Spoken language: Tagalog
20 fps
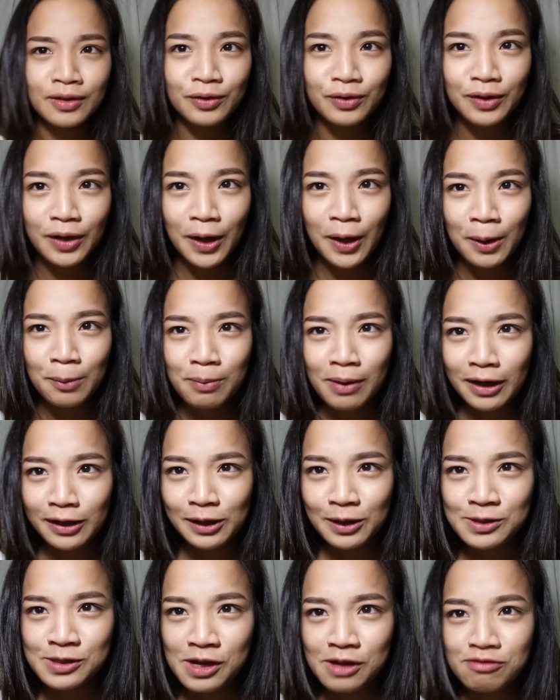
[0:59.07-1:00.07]
Hindi ko na
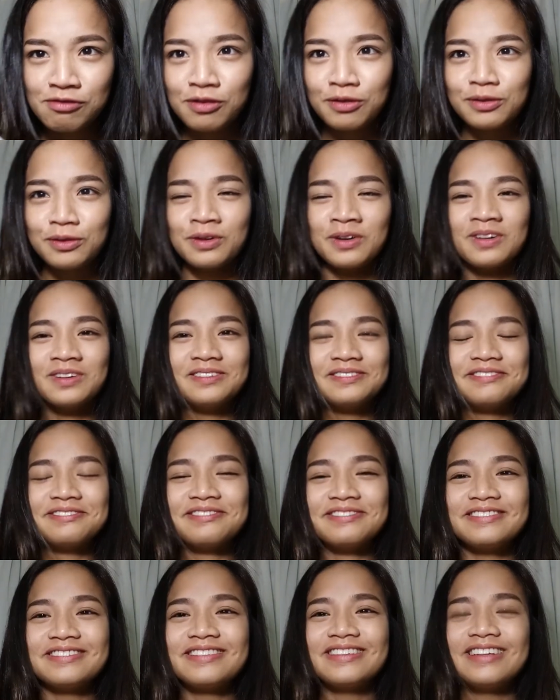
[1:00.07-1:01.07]
makita yung cellphone ko
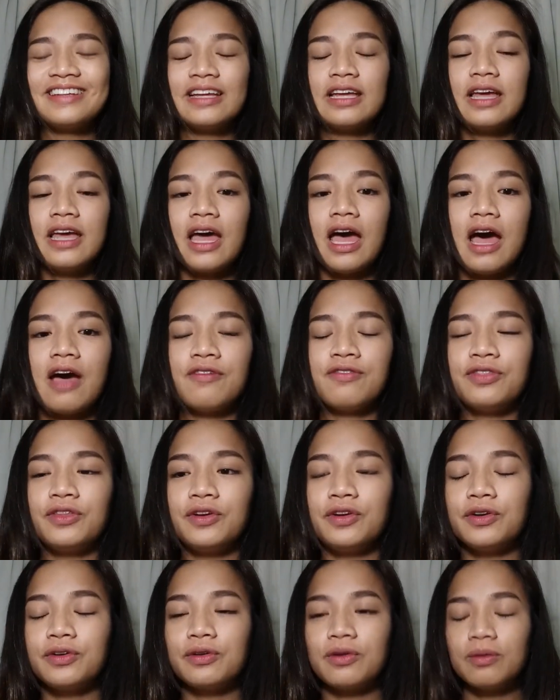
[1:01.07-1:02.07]

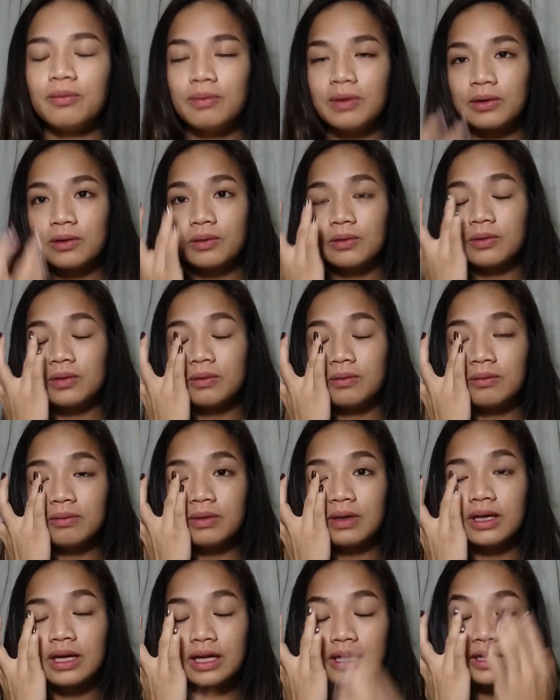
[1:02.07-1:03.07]
after ko mag
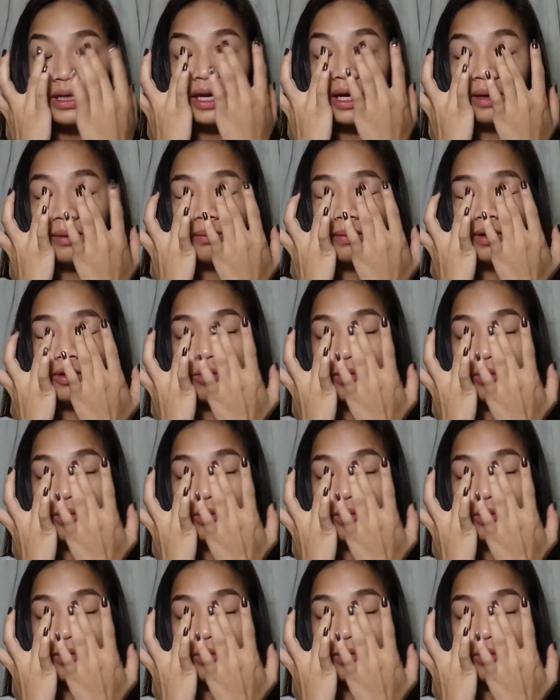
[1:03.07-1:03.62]
magganyan,